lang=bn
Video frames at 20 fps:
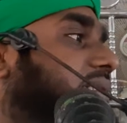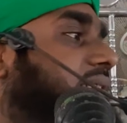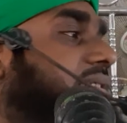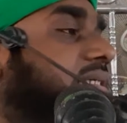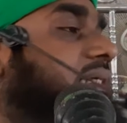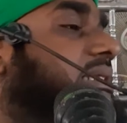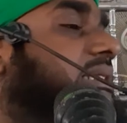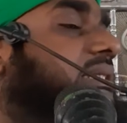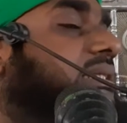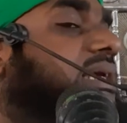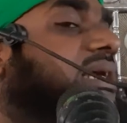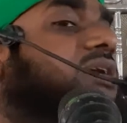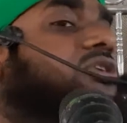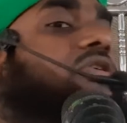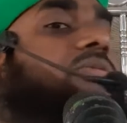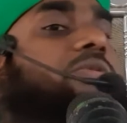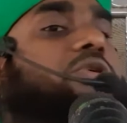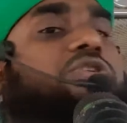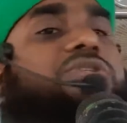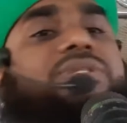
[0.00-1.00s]
জিন্দা
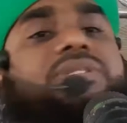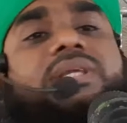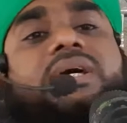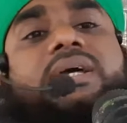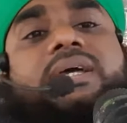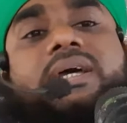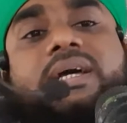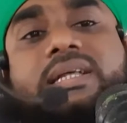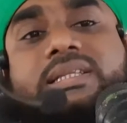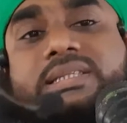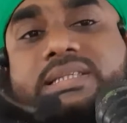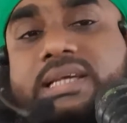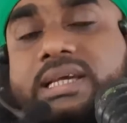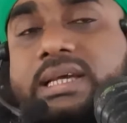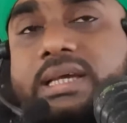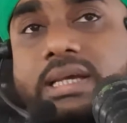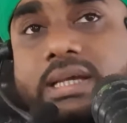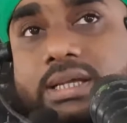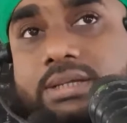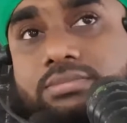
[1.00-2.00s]
অবস্থায়
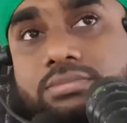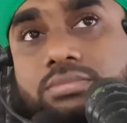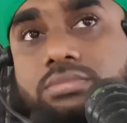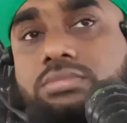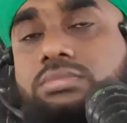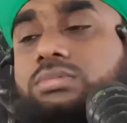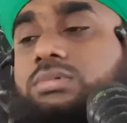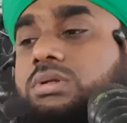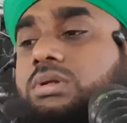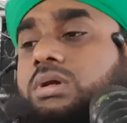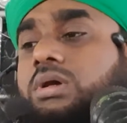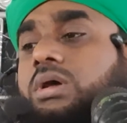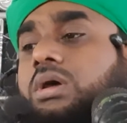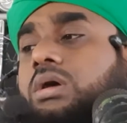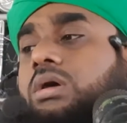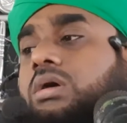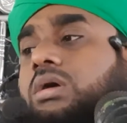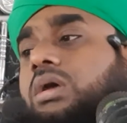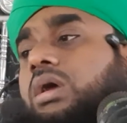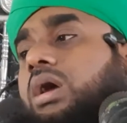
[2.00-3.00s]
আছেন
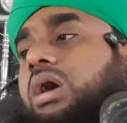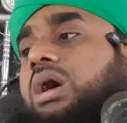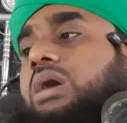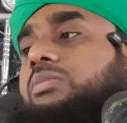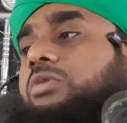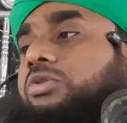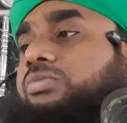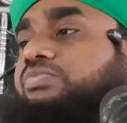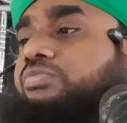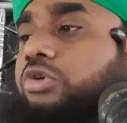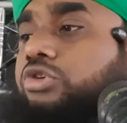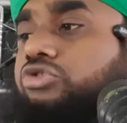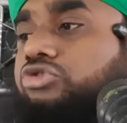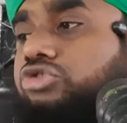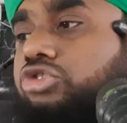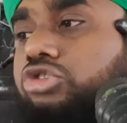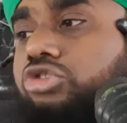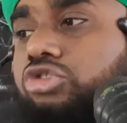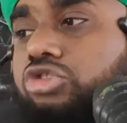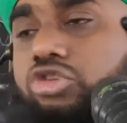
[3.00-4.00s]
কয়ামত
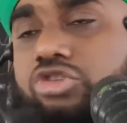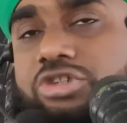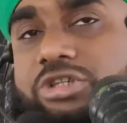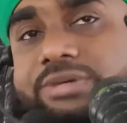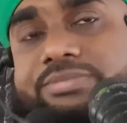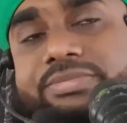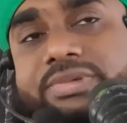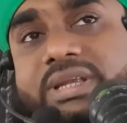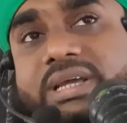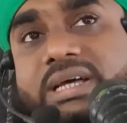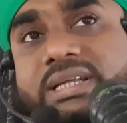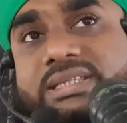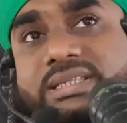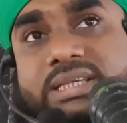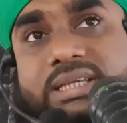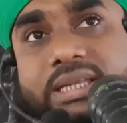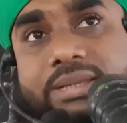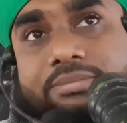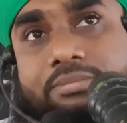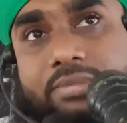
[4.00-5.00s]
পর্যন্ত যেমনি
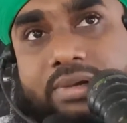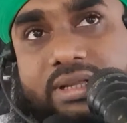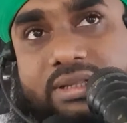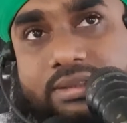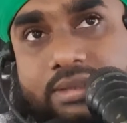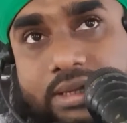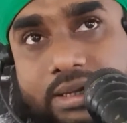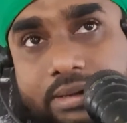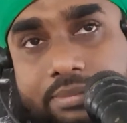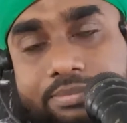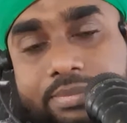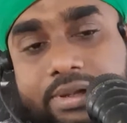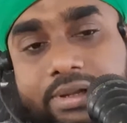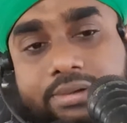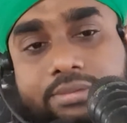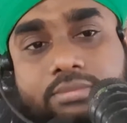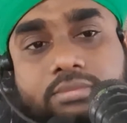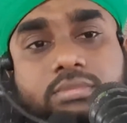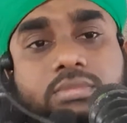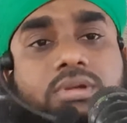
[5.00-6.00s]
আছেন এমনি
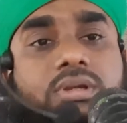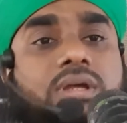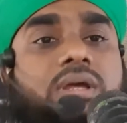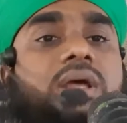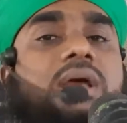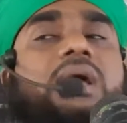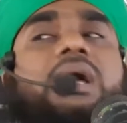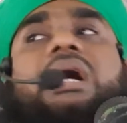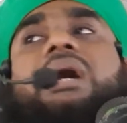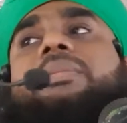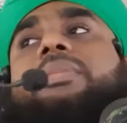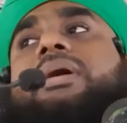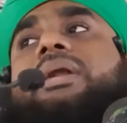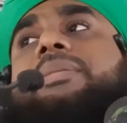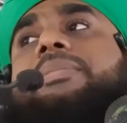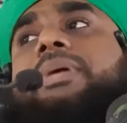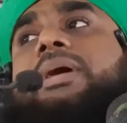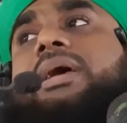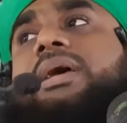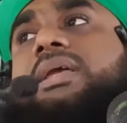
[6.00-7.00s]
থাকবেন আমার
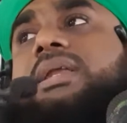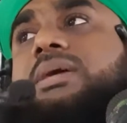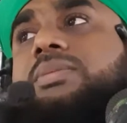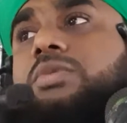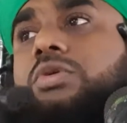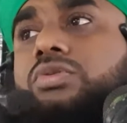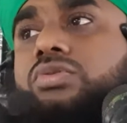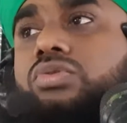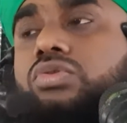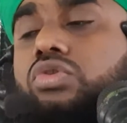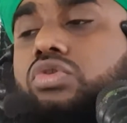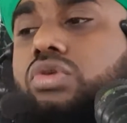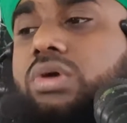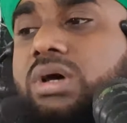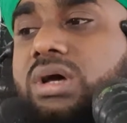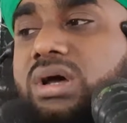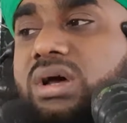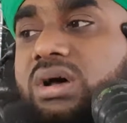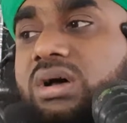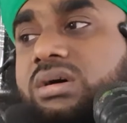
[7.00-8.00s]
ভাইয়েরা
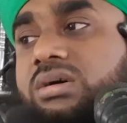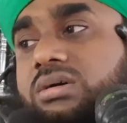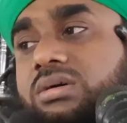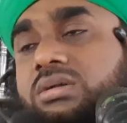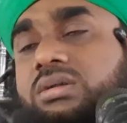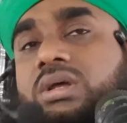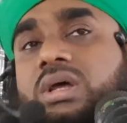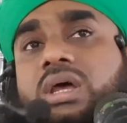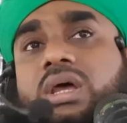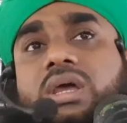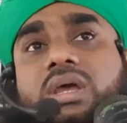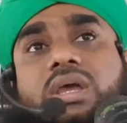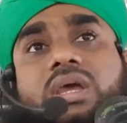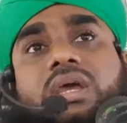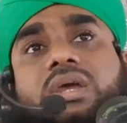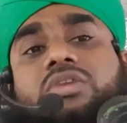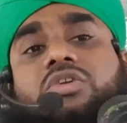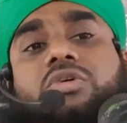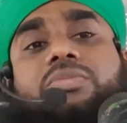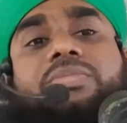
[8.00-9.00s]
বন্ধুরা
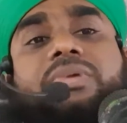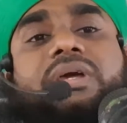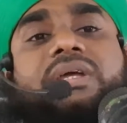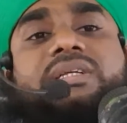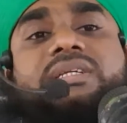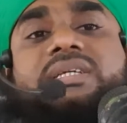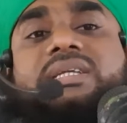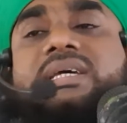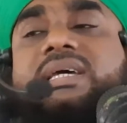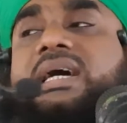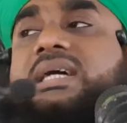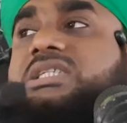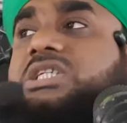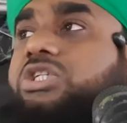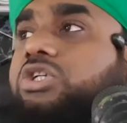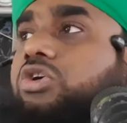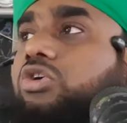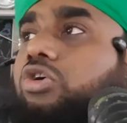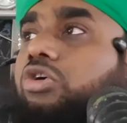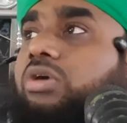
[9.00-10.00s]
এই নবীজির কাছে
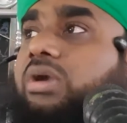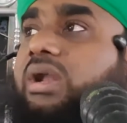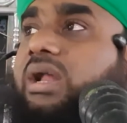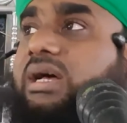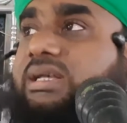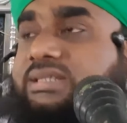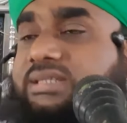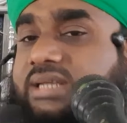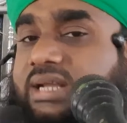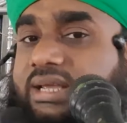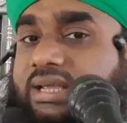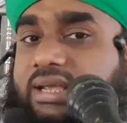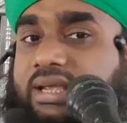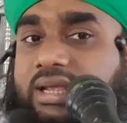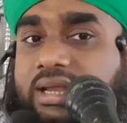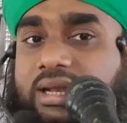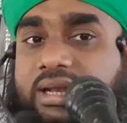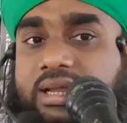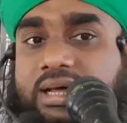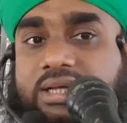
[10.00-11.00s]
যখন
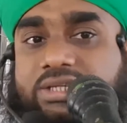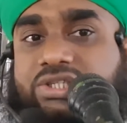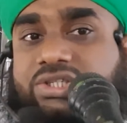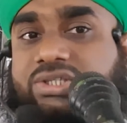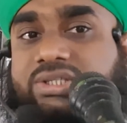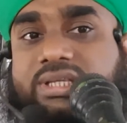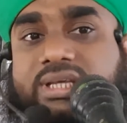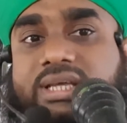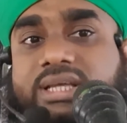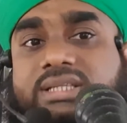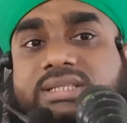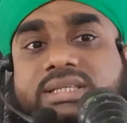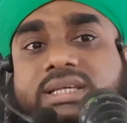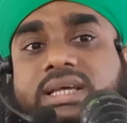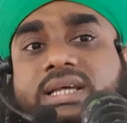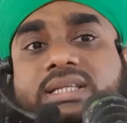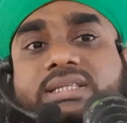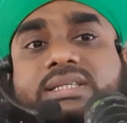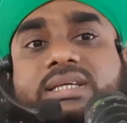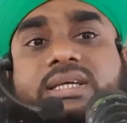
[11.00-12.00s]
আজরাইল আসতে
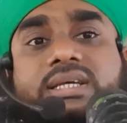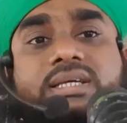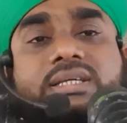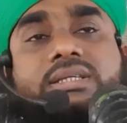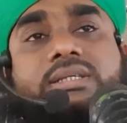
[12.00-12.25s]
চেয়েছে